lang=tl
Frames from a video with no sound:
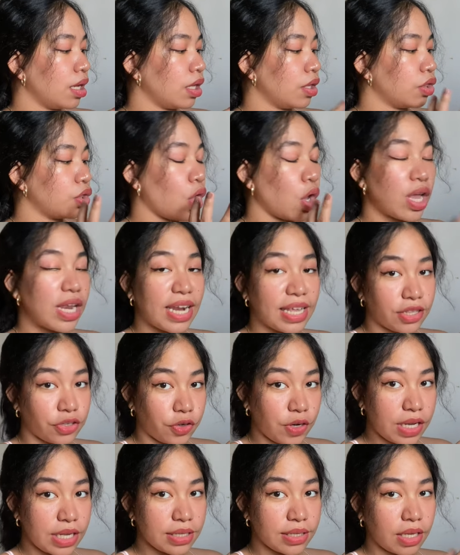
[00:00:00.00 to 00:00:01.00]

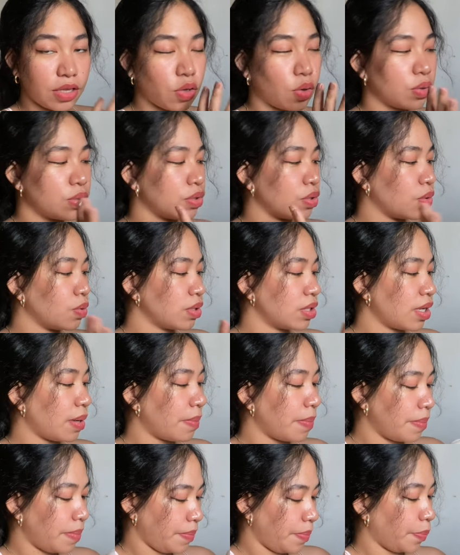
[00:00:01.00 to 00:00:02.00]
toiletries, and also
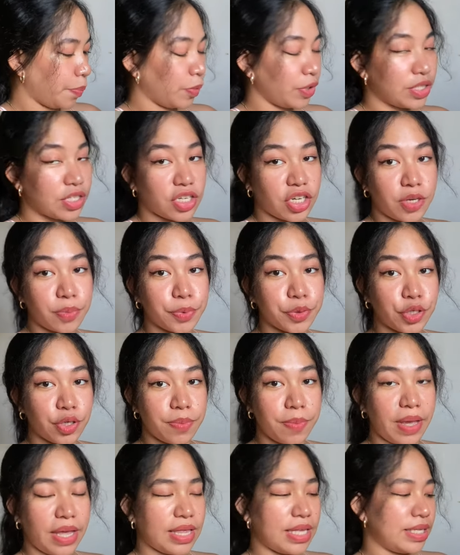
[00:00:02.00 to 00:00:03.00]
some
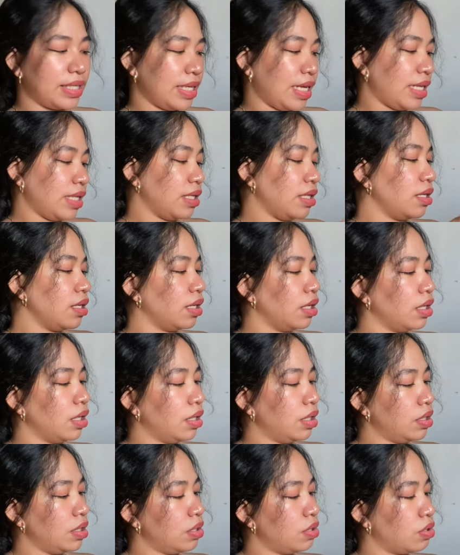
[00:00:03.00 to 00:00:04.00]
prescription medicine.
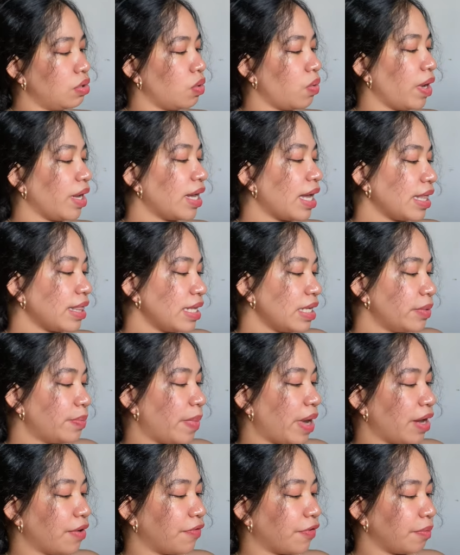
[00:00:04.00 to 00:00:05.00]
So I got this
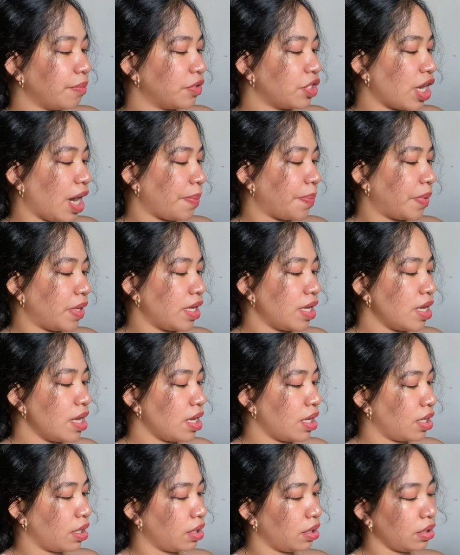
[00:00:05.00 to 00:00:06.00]
bag from Shopee.
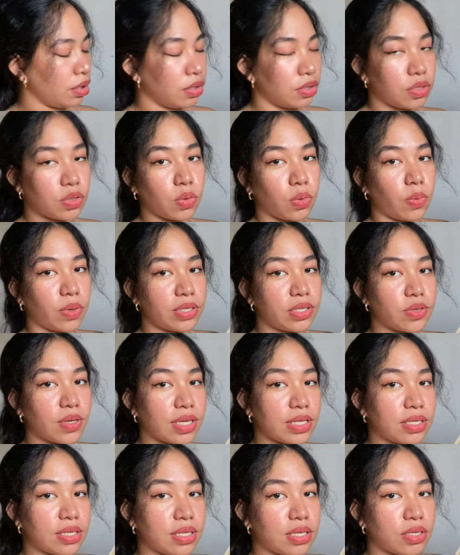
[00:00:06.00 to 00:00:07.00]
So as you
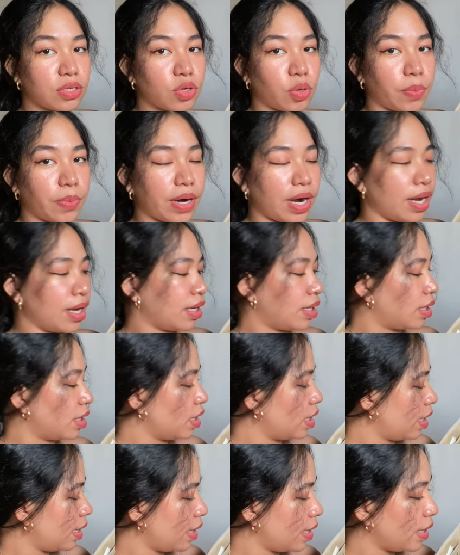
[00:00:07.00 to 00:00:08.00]
can see, sobrang
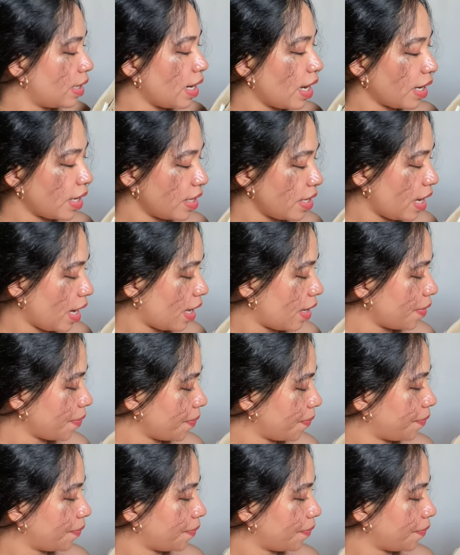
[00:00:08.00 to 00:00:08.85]
laki niya.